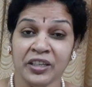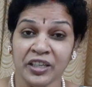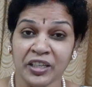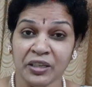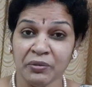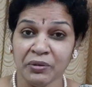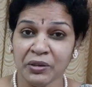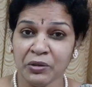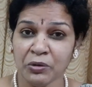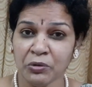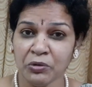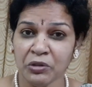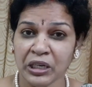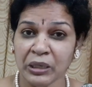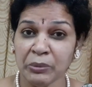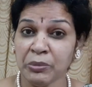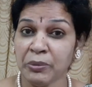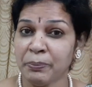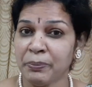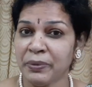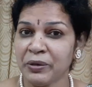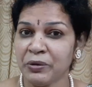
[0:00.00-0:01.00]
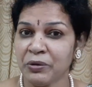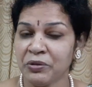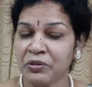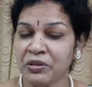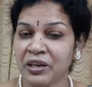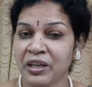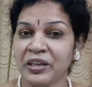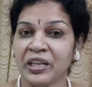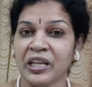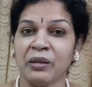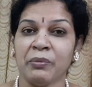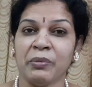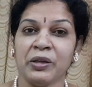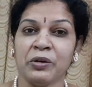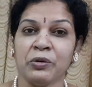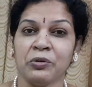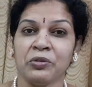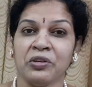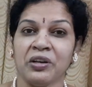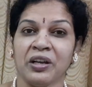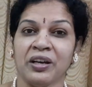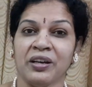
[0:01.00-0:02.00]
ఇరవై రోజుల ముప్పై రోజుల నలభై
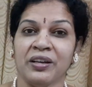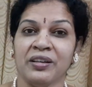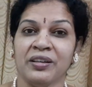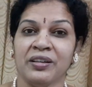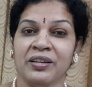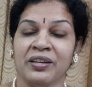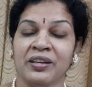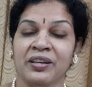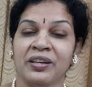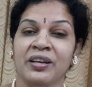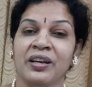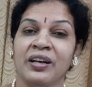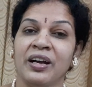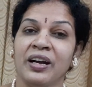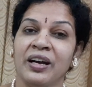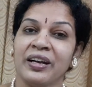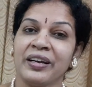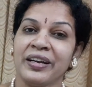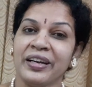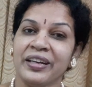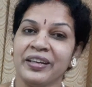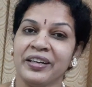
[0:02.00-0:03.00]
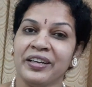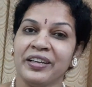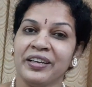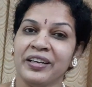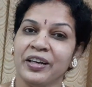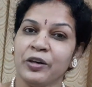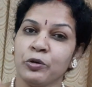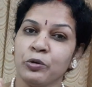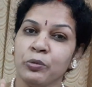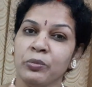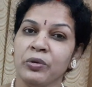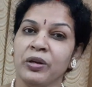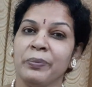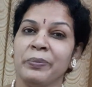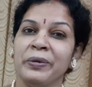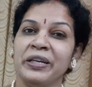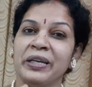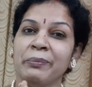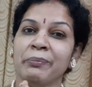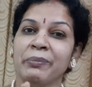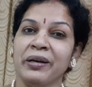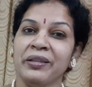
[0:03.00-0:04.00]
రోజుల గట్టిగా రూమ్లో
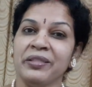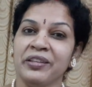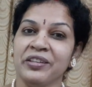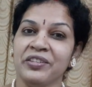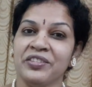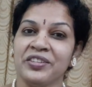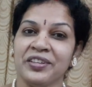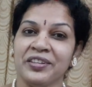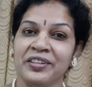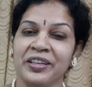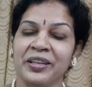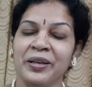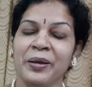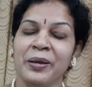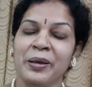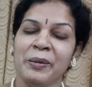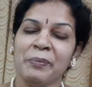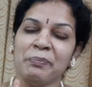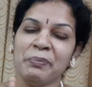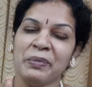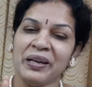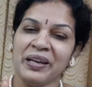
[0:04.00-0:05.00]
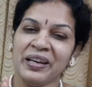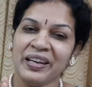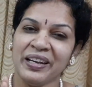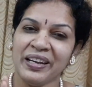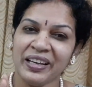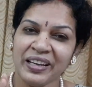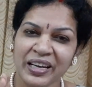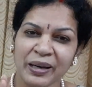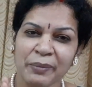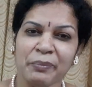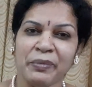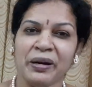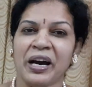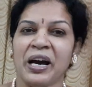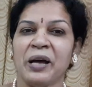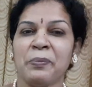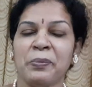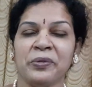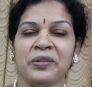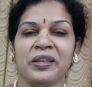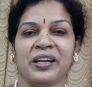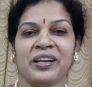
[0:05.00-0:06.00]
పెట్టి బంధించండి మెల్లగా
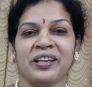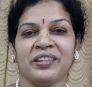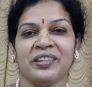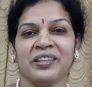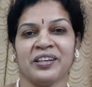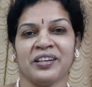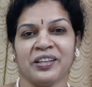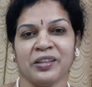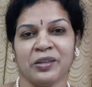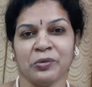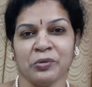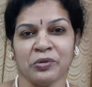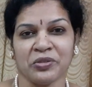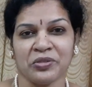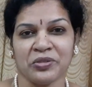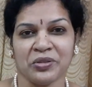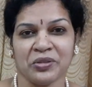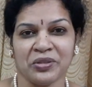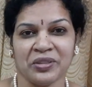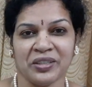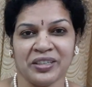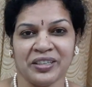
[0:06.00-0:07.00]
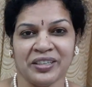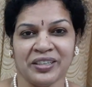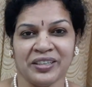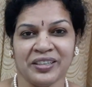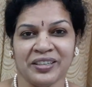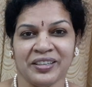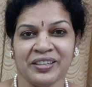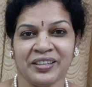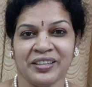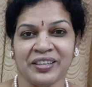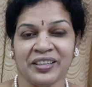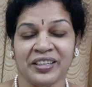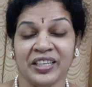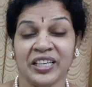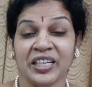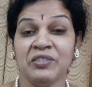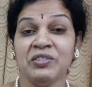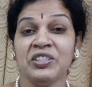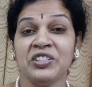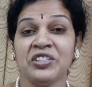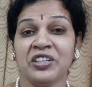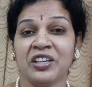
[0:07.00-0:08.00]
మార్పు దానంతటదే వస్తుంది ఏ
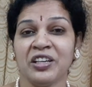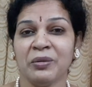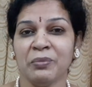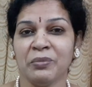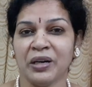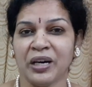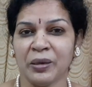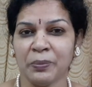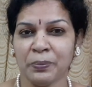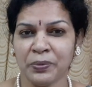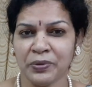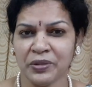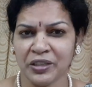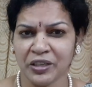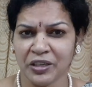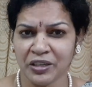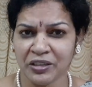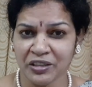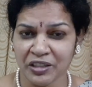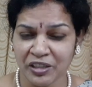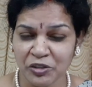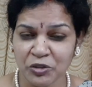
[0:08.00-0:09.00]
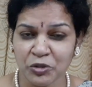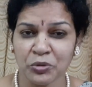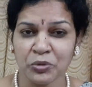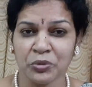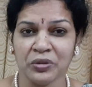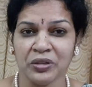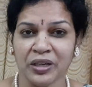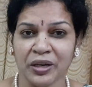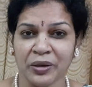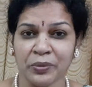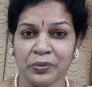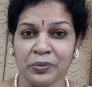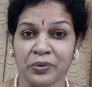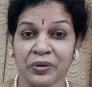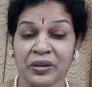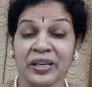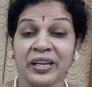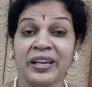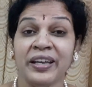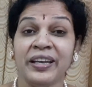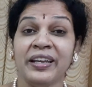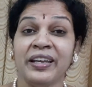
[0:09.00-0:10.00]
విషయాలు మార్పు తేయదలుచుకున్నారు
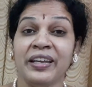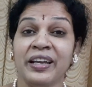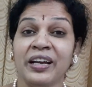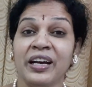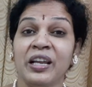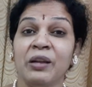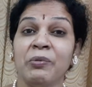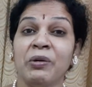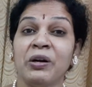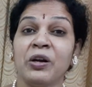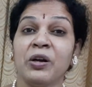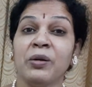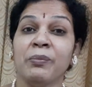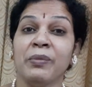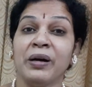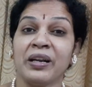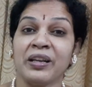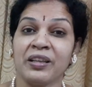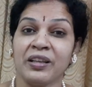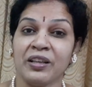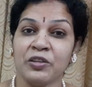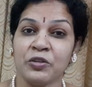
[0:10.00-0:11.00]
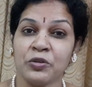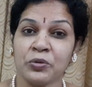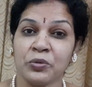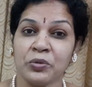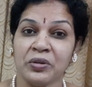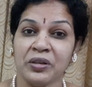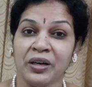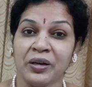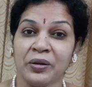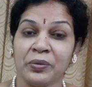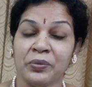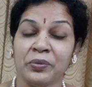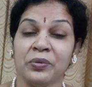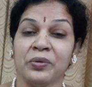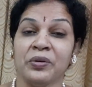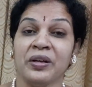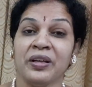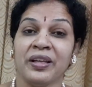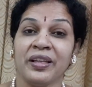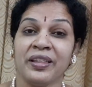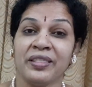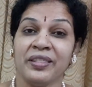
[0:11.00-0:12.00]
ఏ అలవాట్లు మానదలుచుకున్నారు
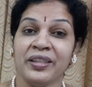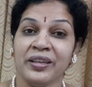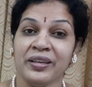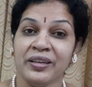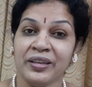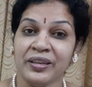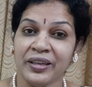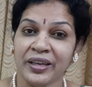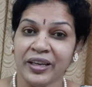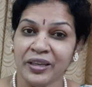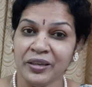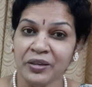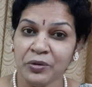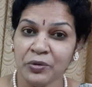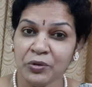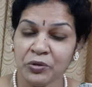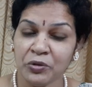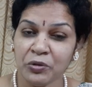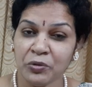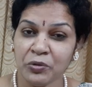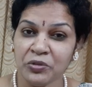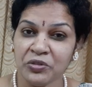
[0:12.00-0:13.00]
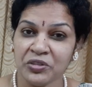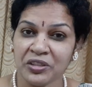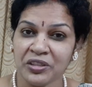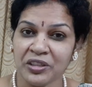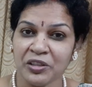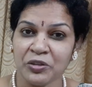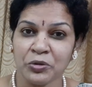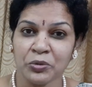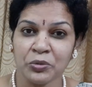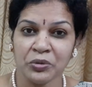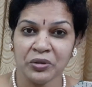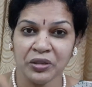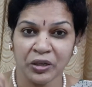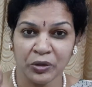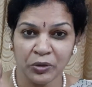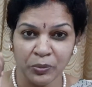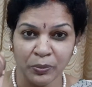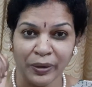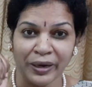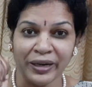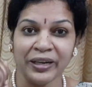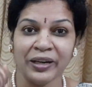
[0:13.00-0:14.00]
దెన్ ఎన్ని రోజులు ఉంచదలుచుకున్నారు
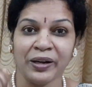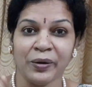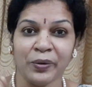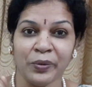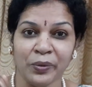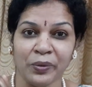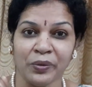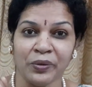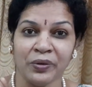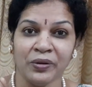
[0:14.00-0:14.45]
మైండ్లో